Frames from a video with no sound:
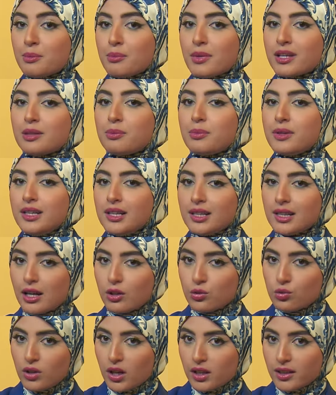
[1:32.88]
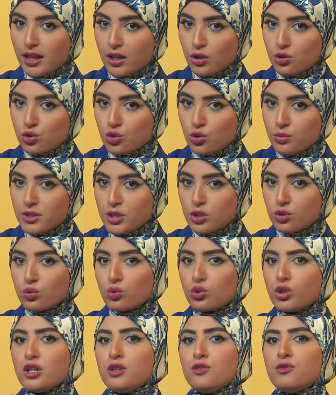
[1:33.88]
اما تبدلي لا كولور تاع لا شوميز
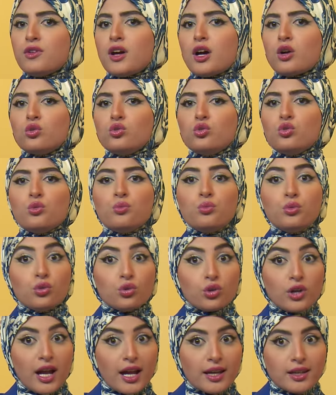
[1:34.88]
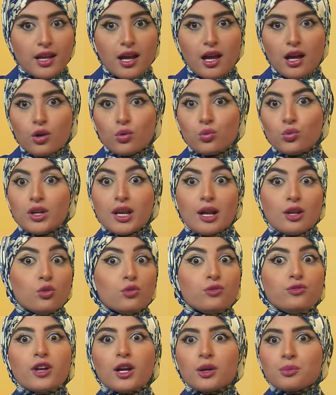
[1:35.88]
تروحي فيغ لو بلو كانار ولا لو
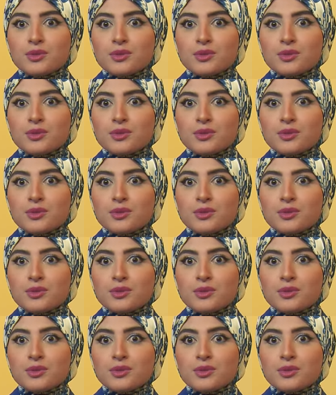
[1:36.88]
فيغ